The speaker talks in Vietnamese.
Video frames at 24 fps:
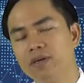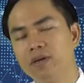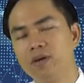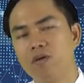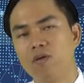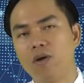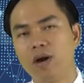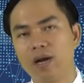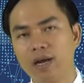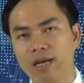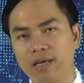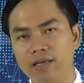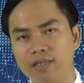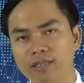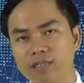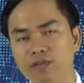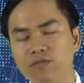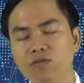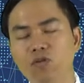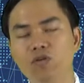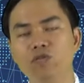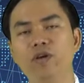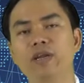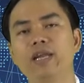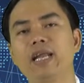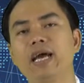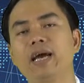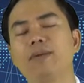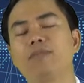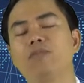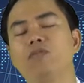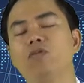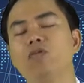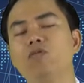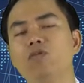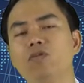hoặc là chính phủ Việt Nam
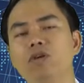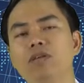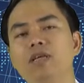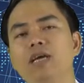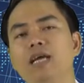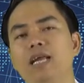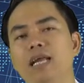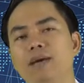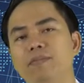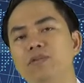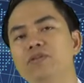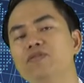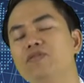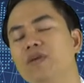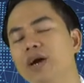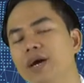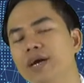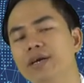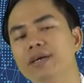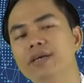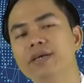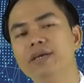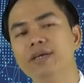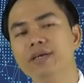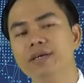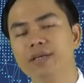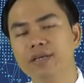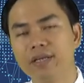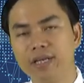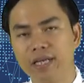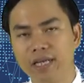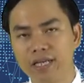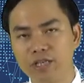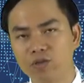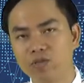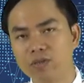cũng có thể làm như vậy
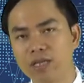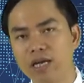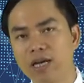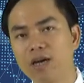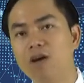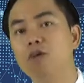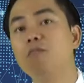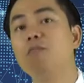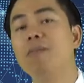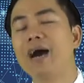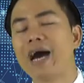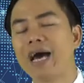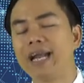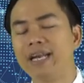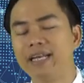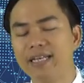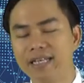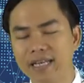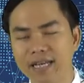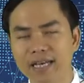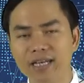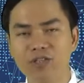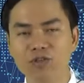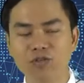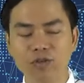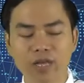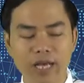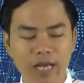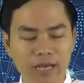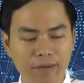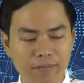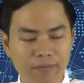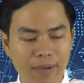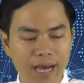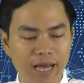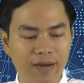thì chúng ta không bàn nhá chúng ta
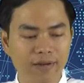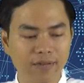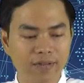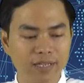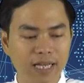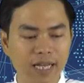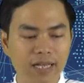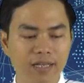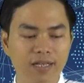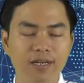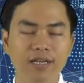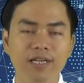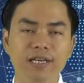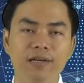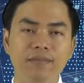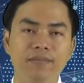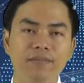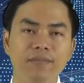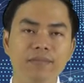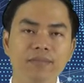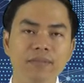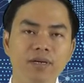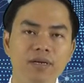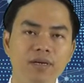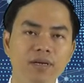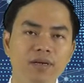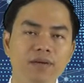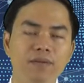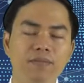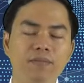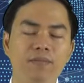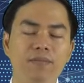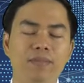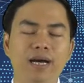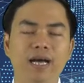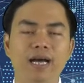hãy bàn tại thời điểm
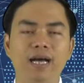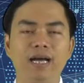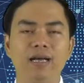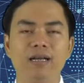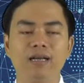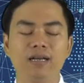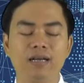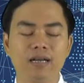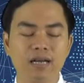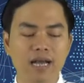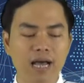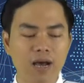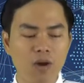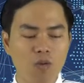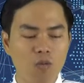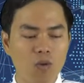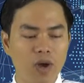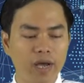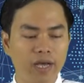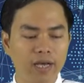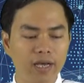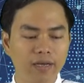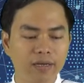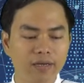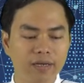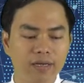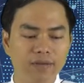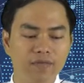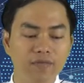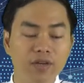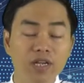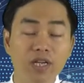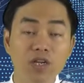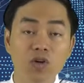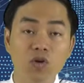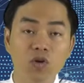mà đã quay cái cái
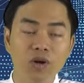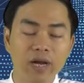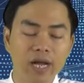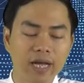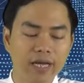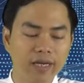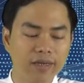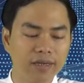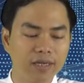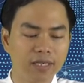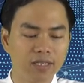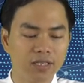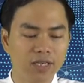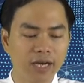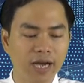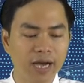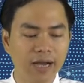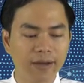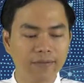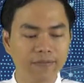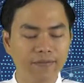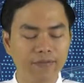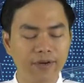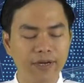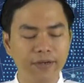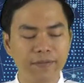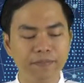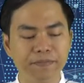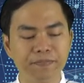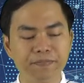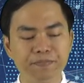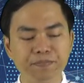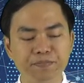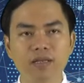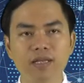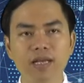video này được chưa ạ vâng
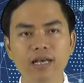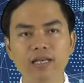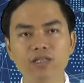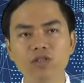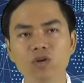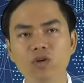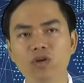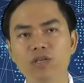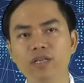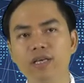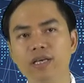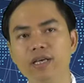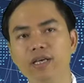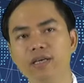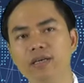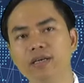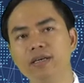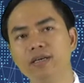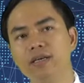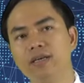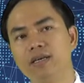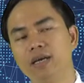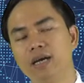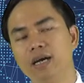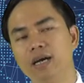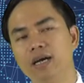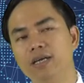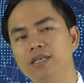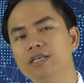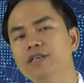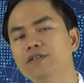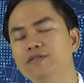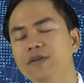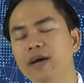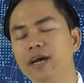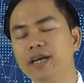thế rồi thì à,
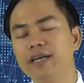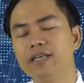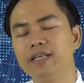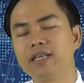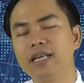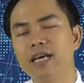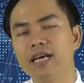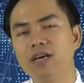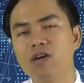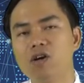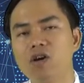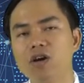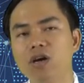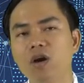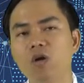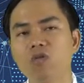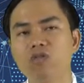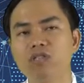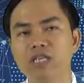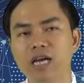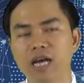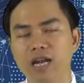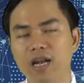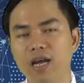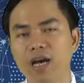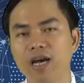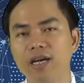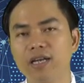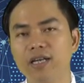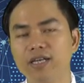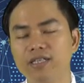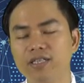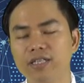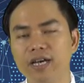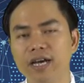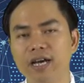như vậy đã có câu trả lời
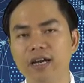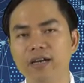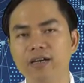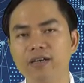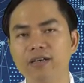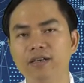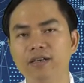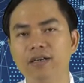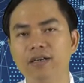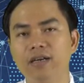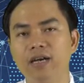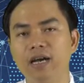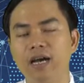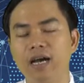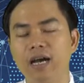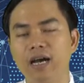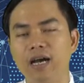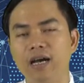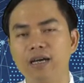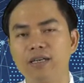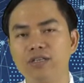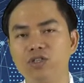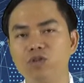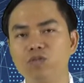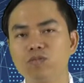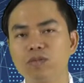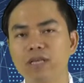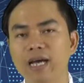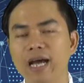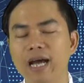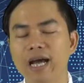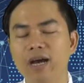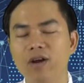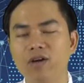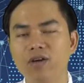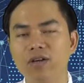được chưa ạ à, chúng
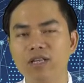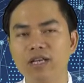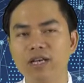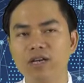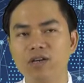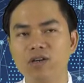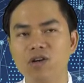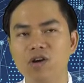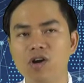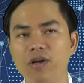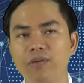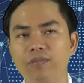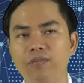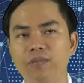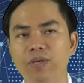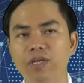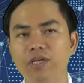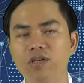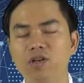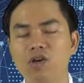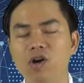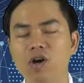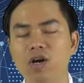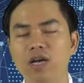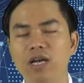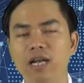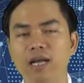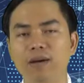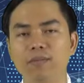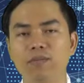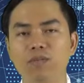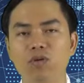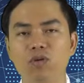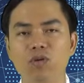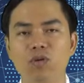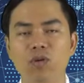ta có thể coi Bitcoin là
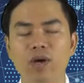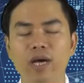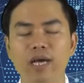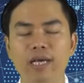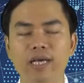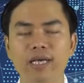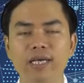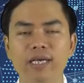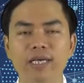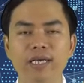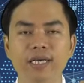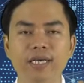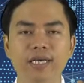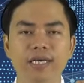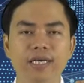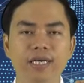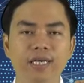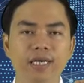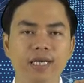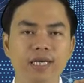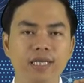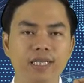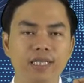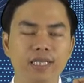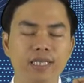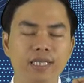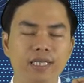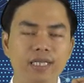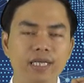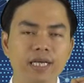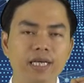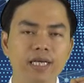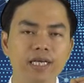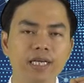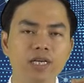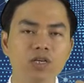một loại à,
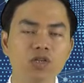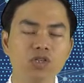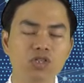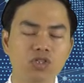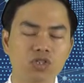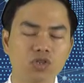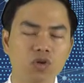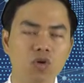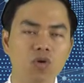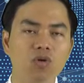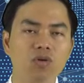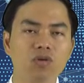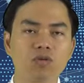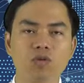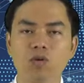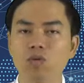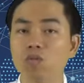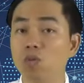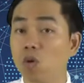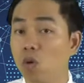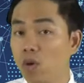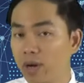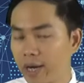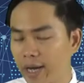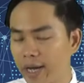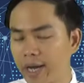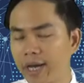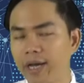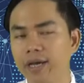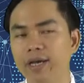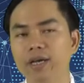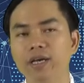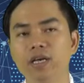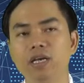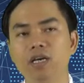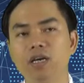tiền kỹ thuật số cũng ok
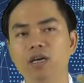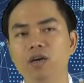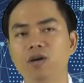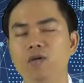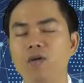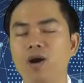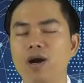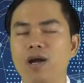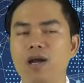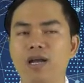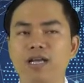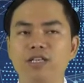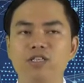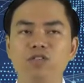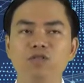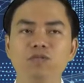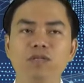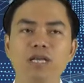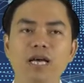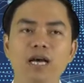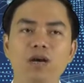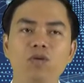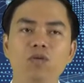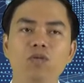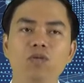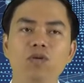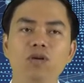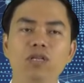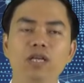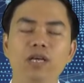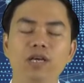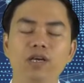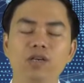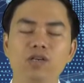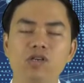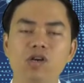hoặc là chúng ta cũng có
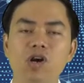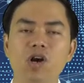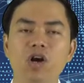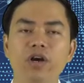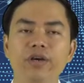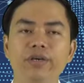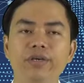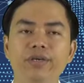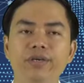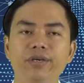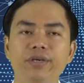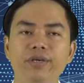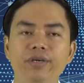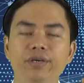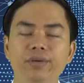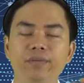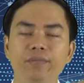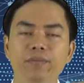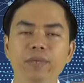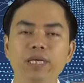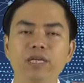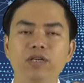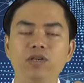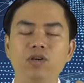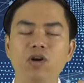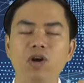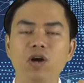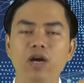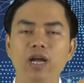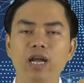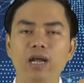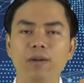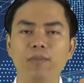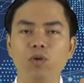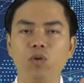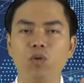thể coi Bitcoin
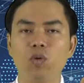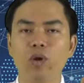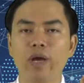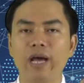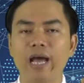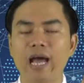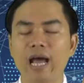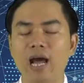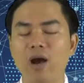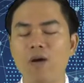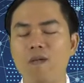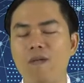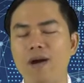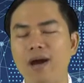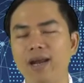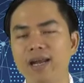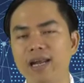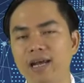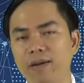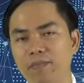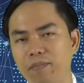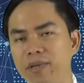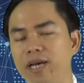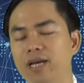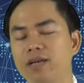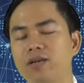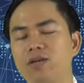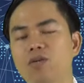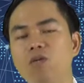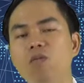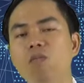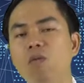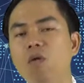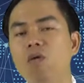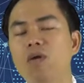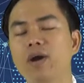là một loại hàng hóa đặc biệt
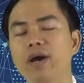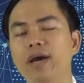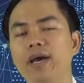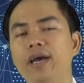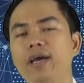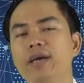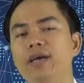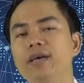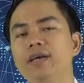cũng ok.